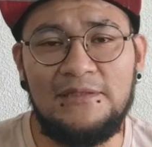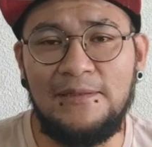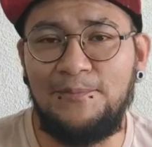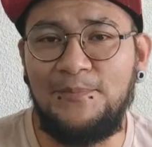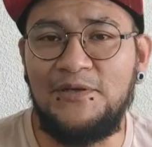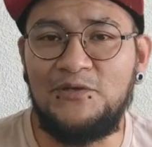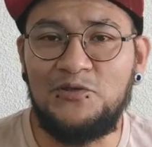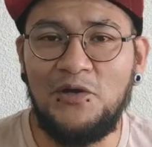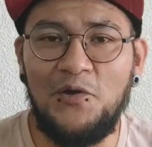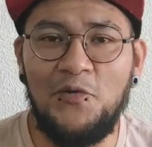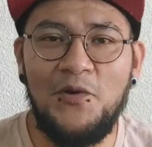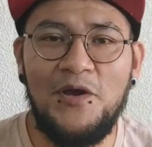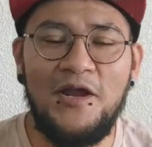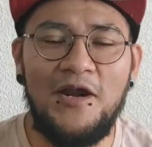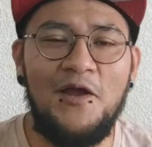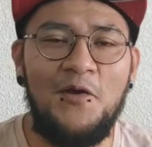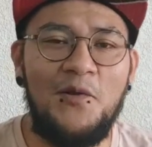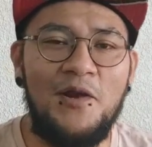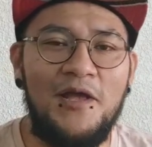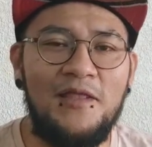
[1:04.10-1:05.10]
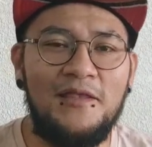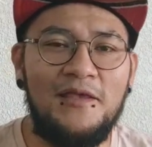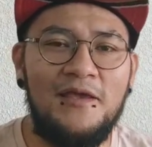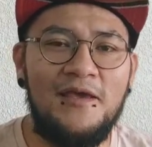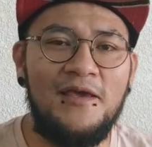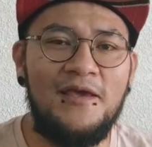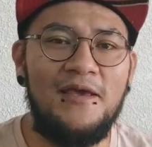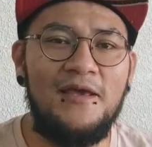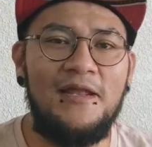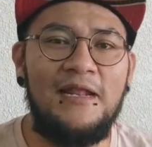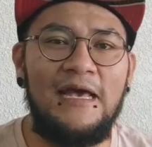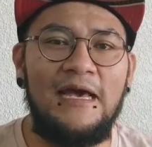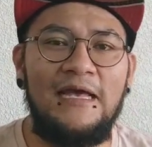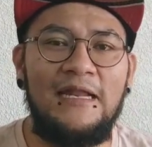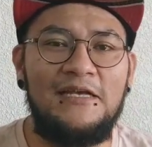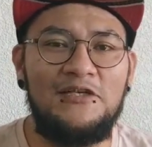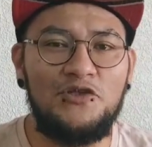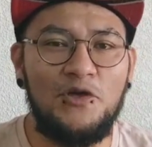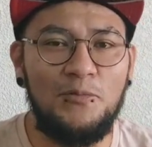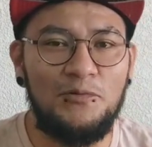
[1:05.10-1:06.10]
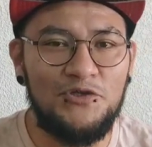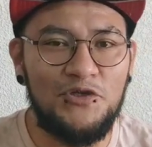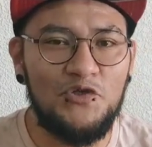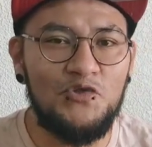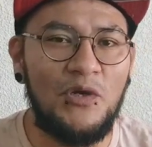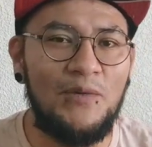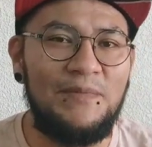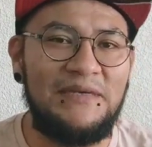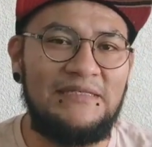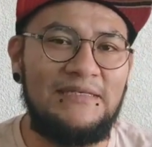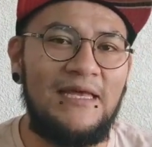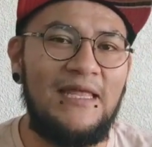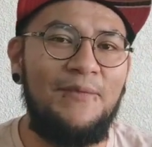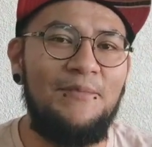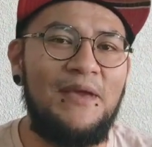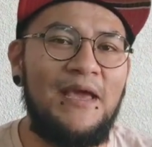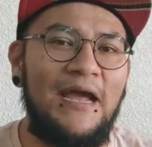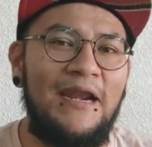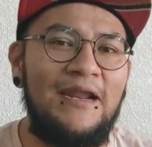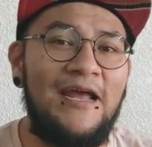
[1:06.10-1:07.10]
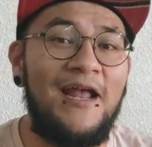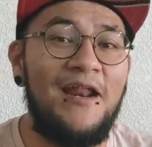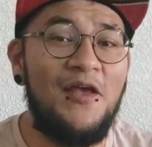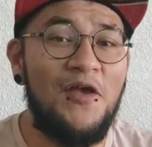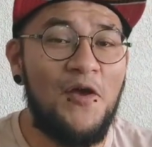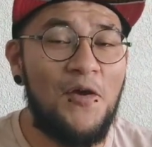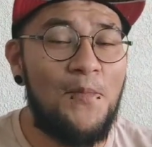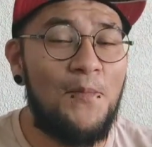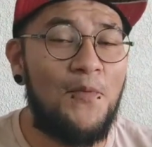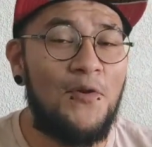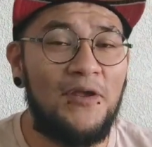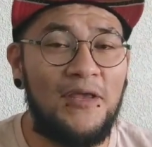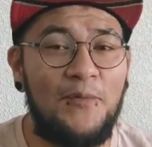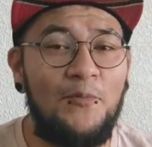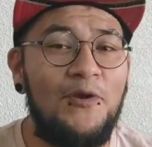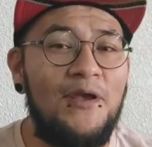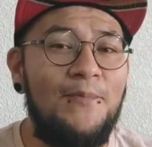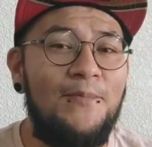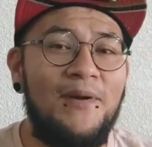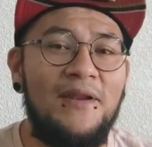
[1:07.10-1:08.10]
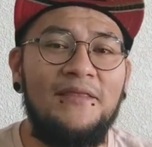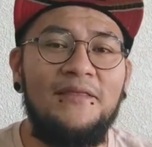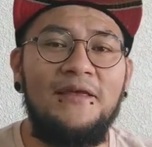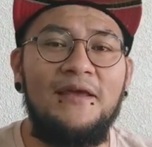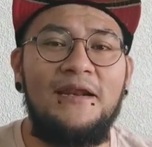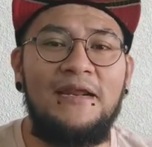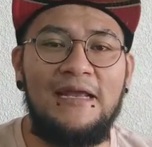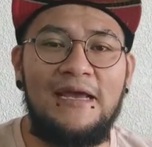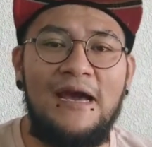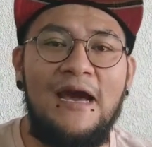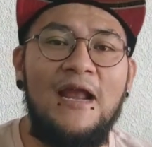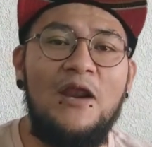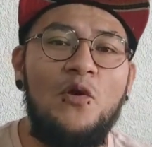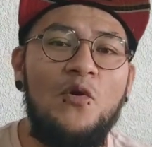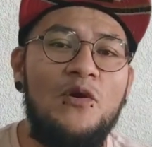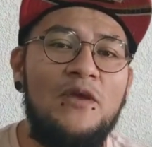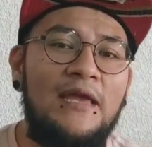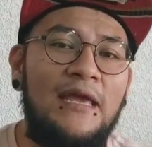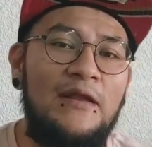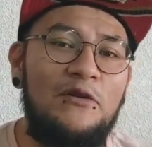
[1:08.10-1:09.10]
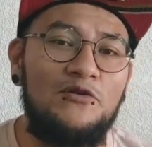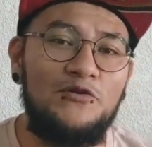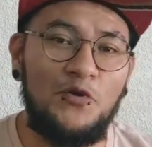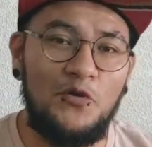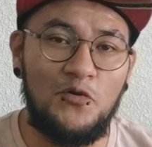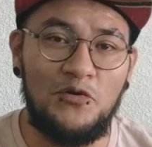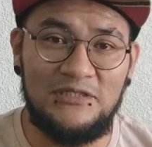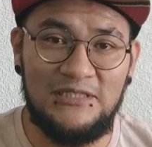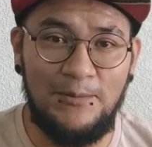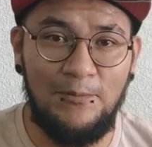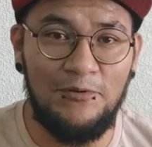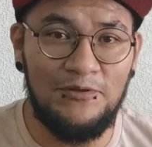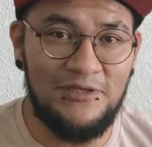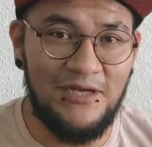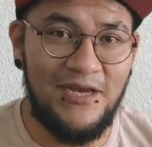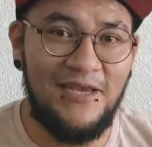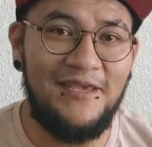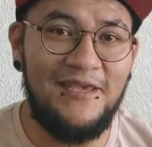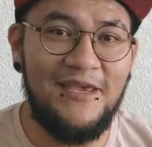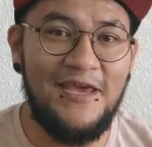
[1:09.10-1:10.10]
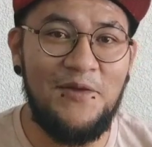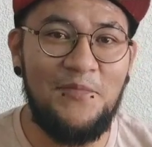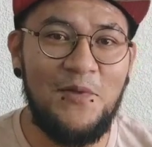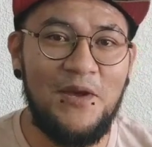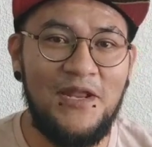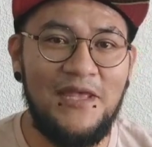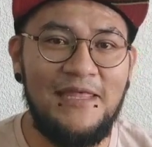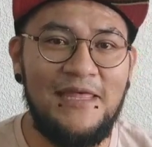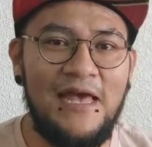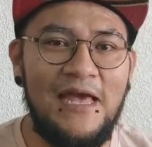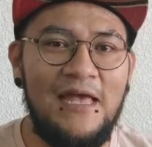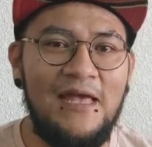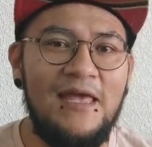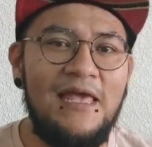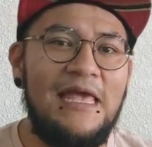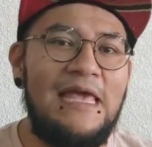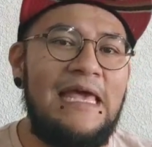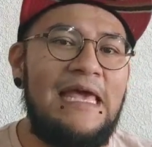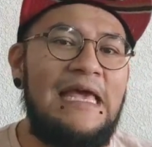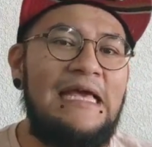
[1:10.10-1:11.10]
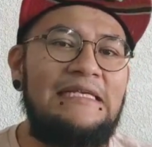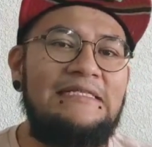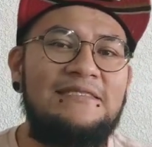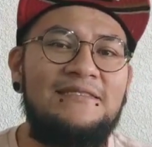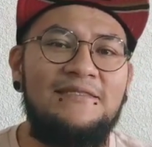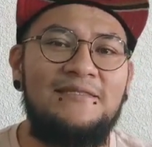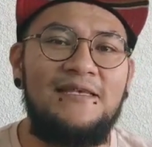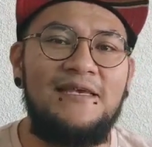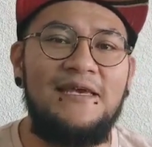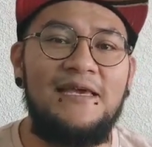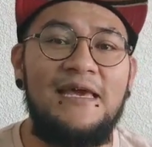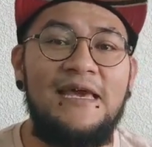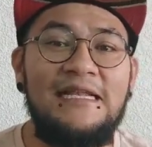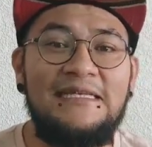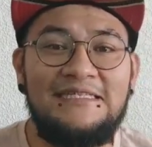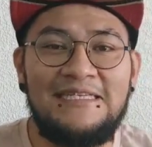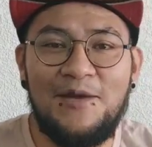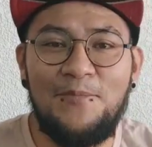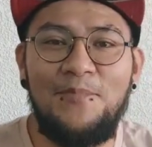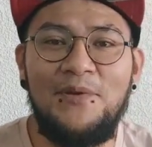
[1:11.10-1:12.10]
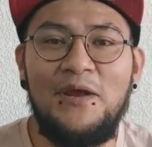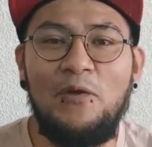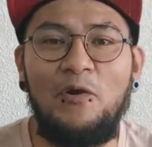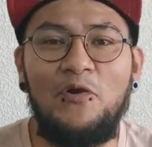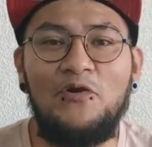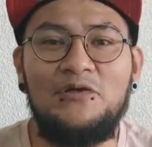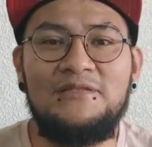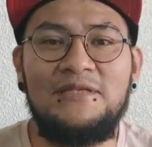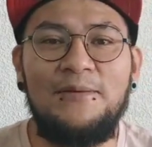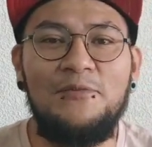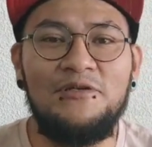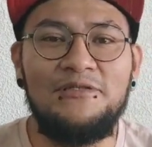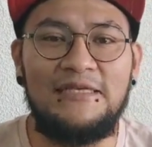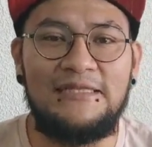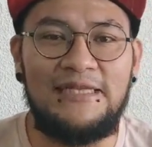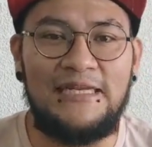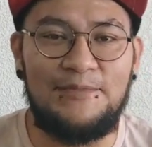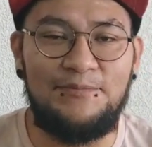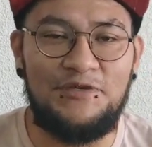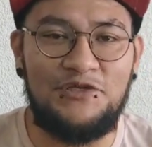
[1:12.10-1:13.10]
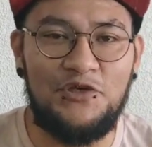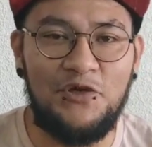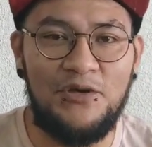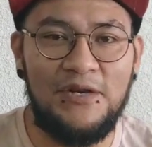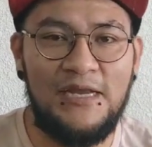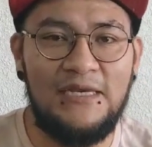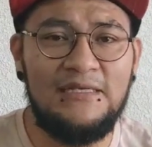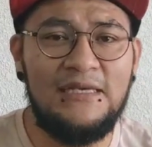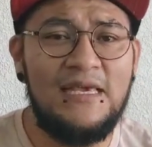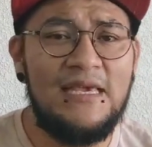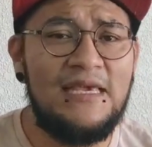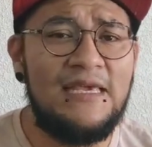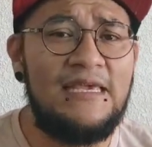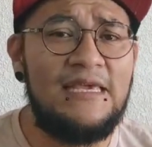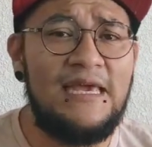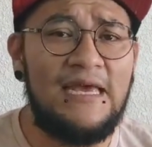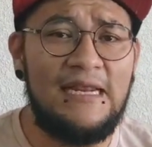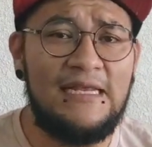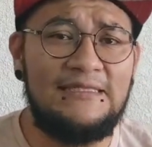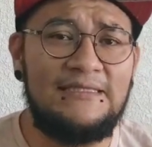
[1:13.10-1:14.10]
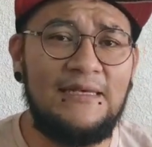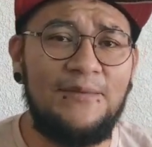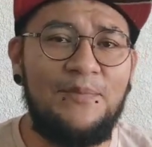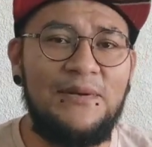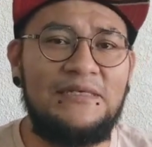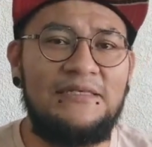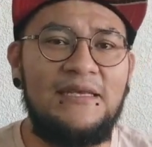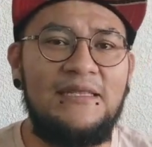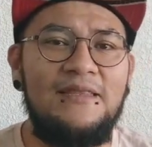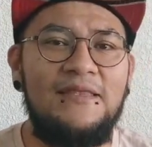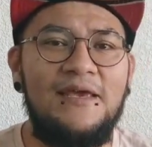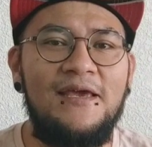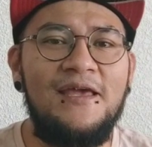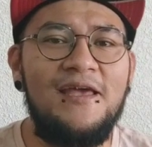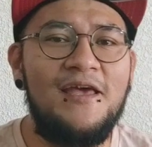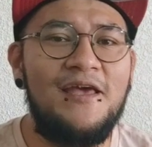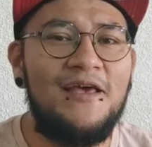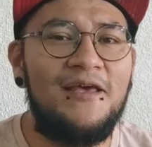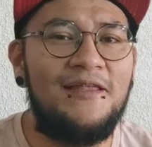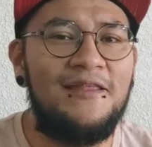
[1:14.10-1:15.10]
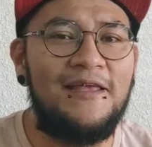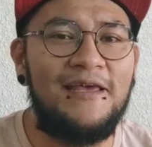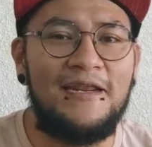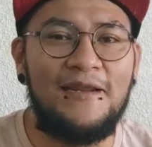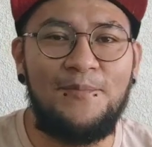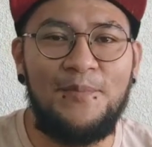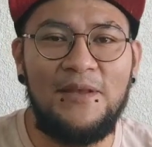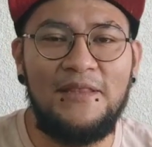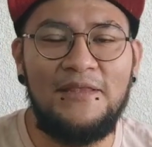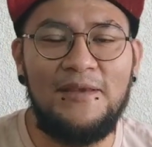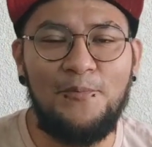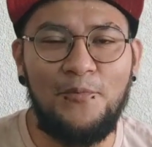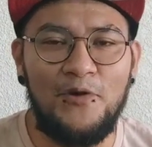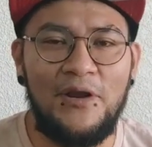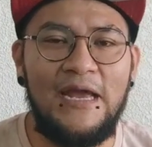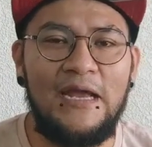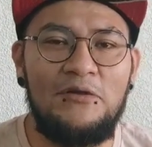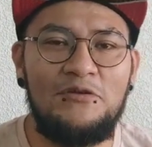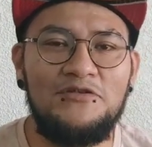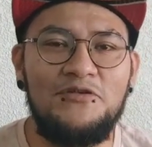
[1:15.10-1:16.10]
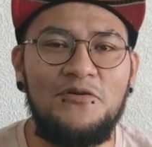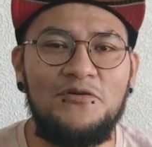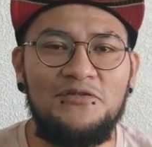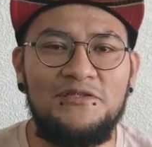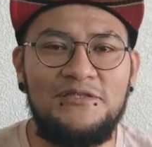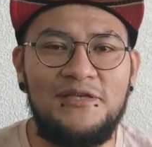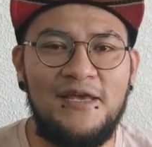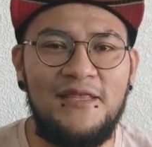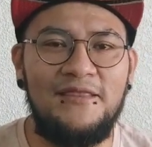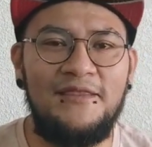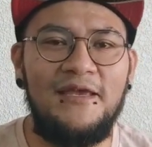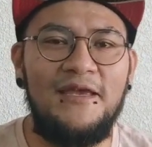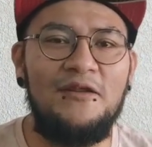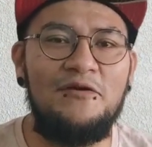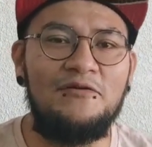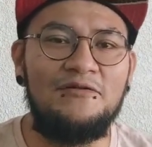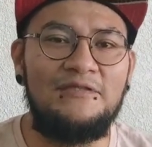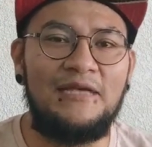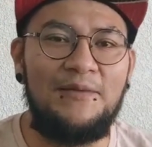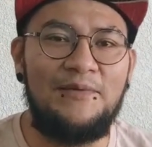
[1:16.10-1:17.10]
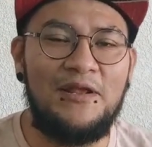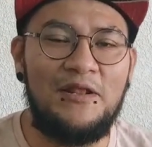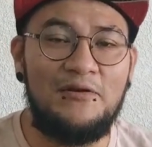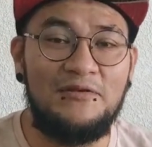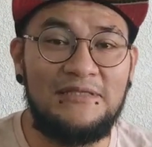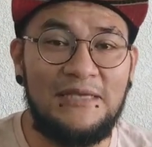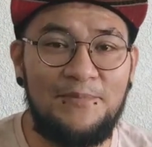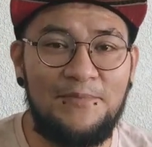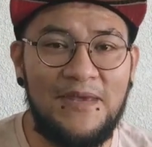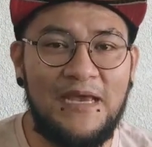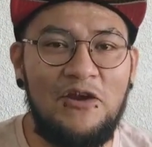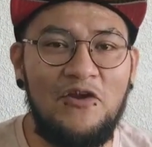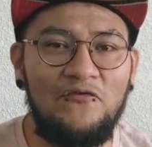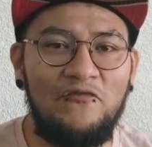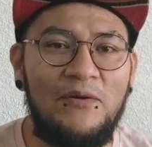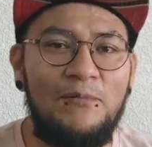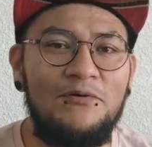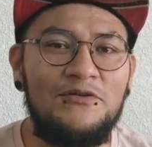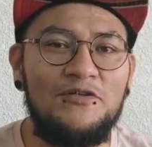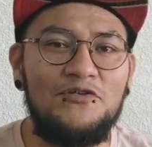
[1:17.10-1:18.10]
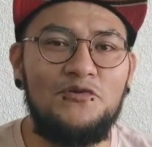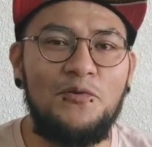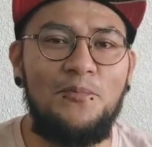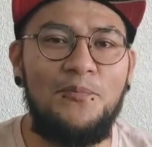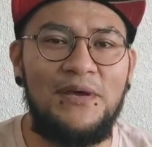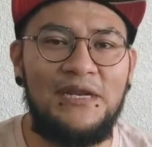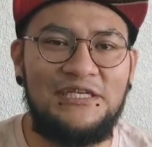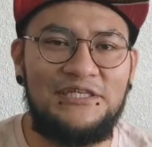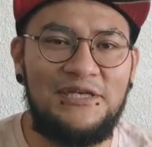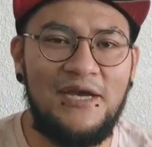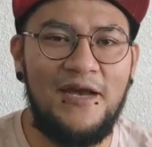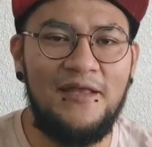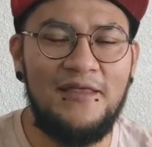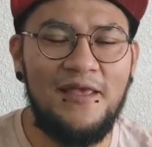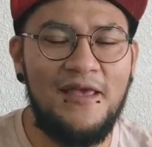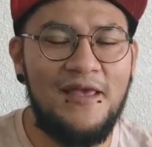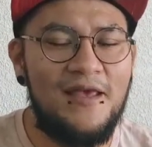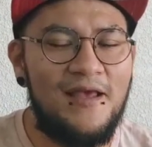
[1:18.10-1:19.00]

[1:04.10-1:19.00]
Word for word: empezó a ver, la verdad que le agradezco mucho su amistad a mi canal, porque muy aparte del regalo y que nos conocimos ya aquí en Mérida, este, él siempre cuando estamos en transmisiones y él está presente, de repente por allá nos consiente, nos, nos envía los famosos superchats.